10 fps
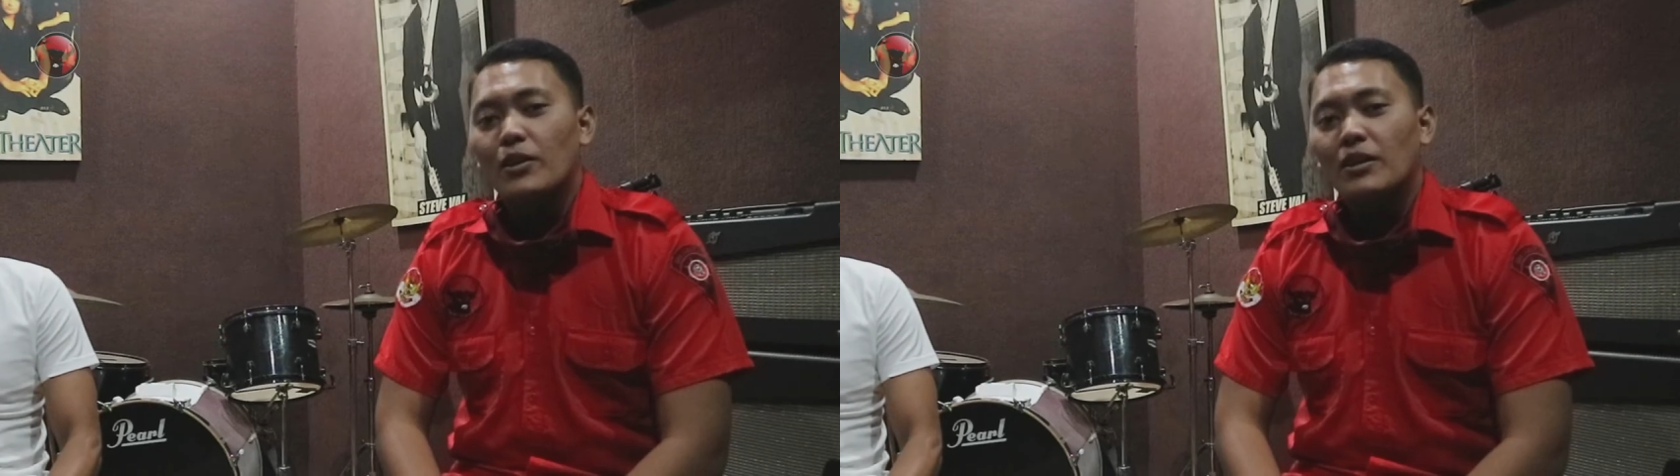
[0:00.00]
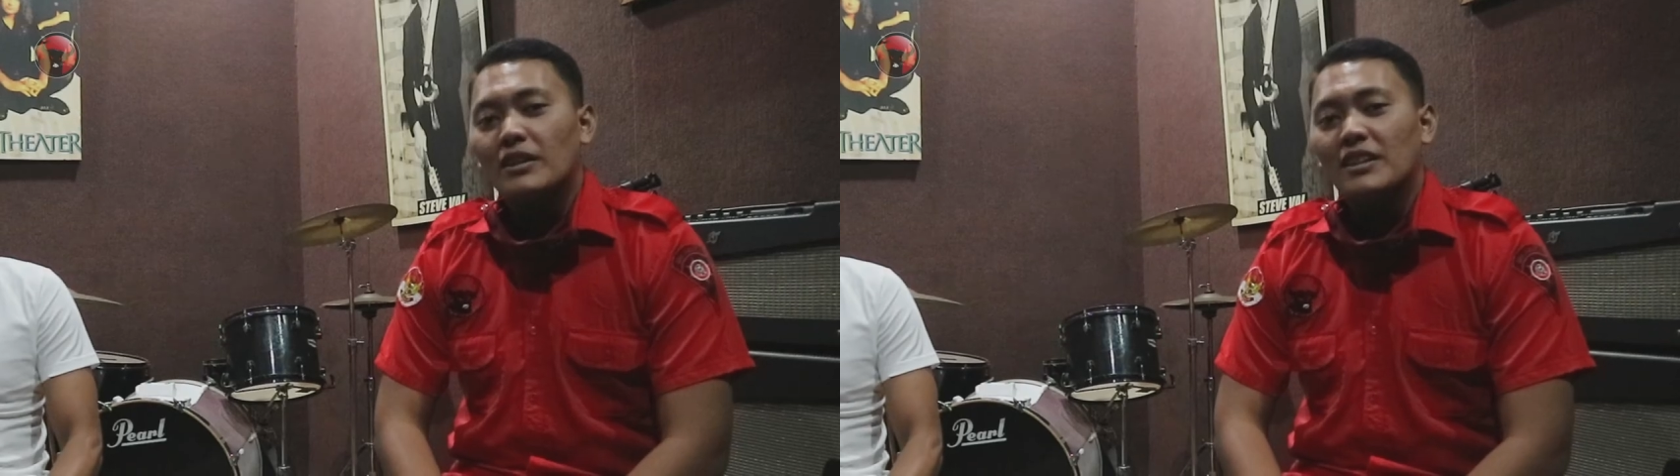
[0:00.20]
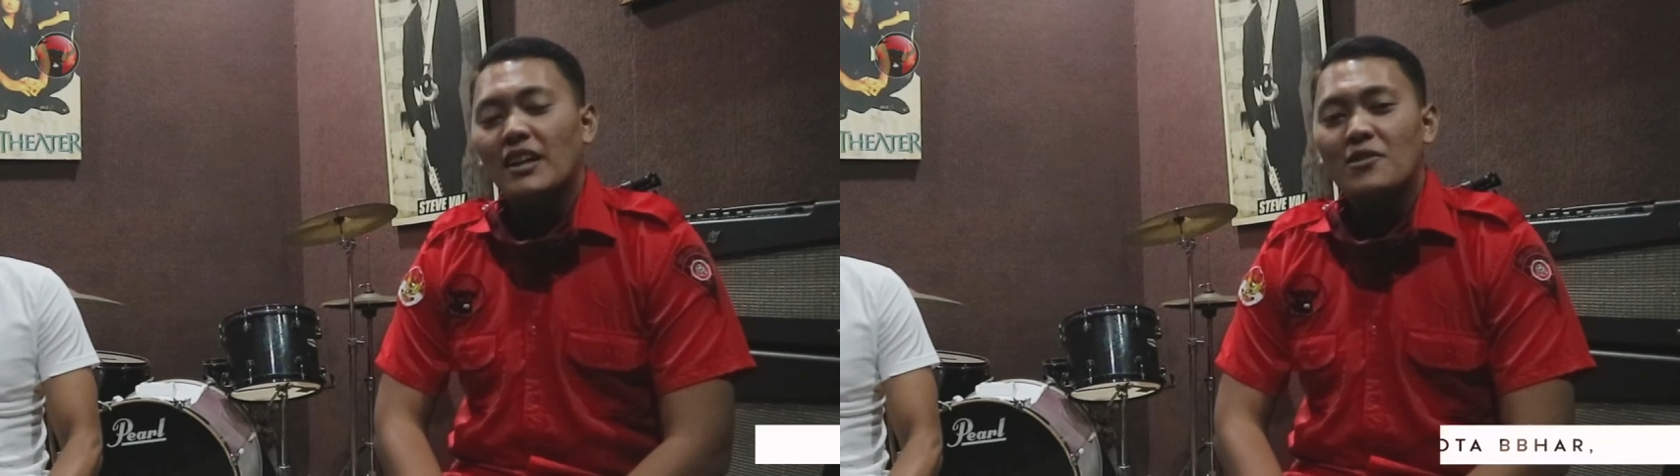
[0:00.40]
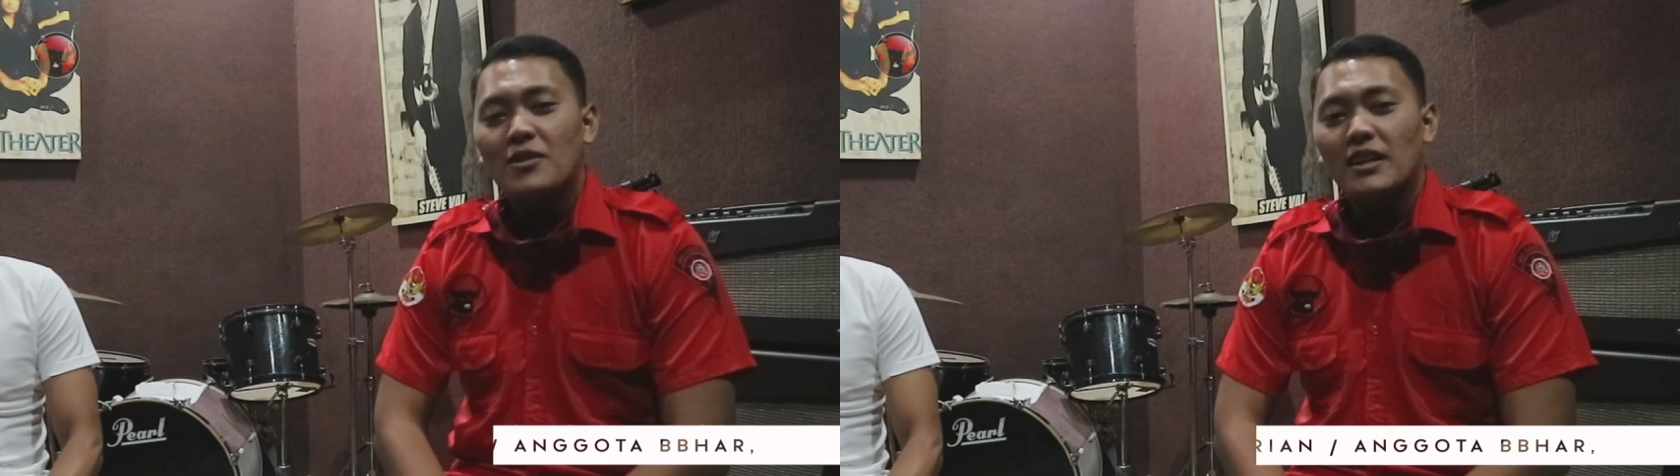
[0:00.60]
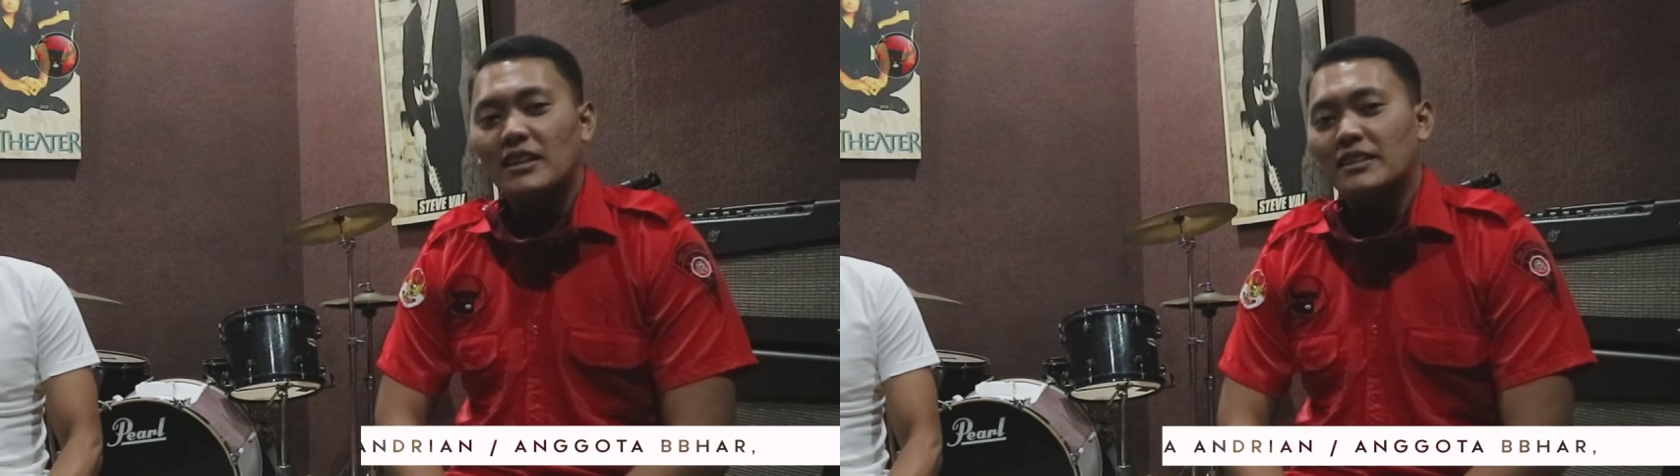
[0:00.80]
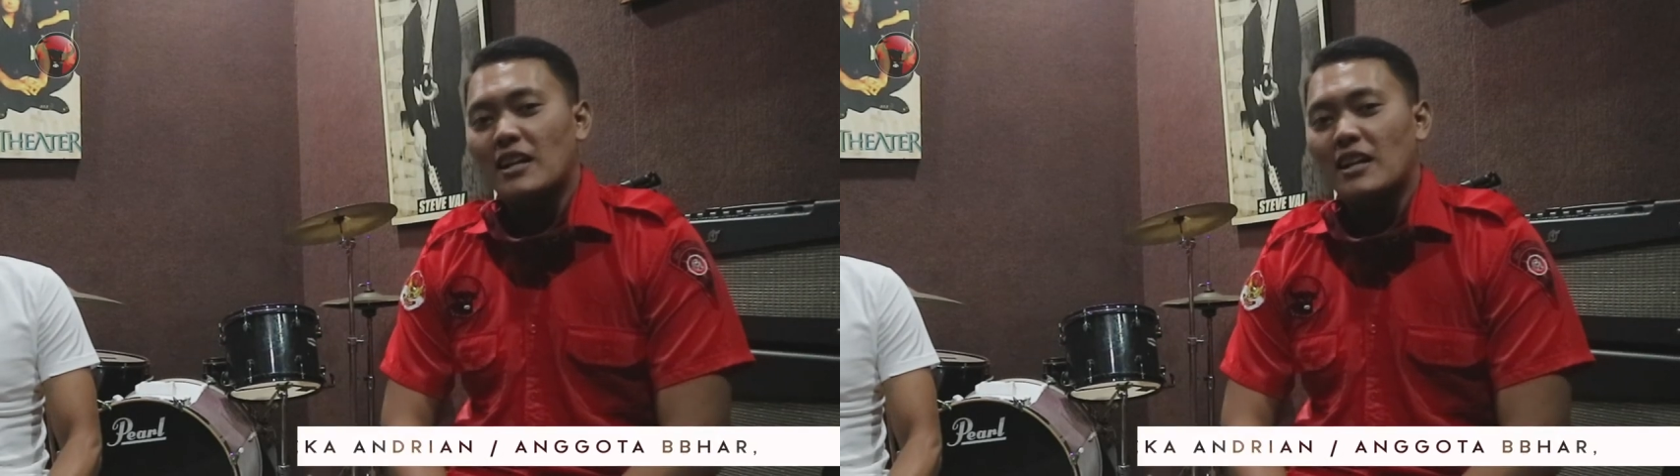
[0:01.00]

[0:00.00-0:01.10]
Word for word: Oke, sekarang gue lagi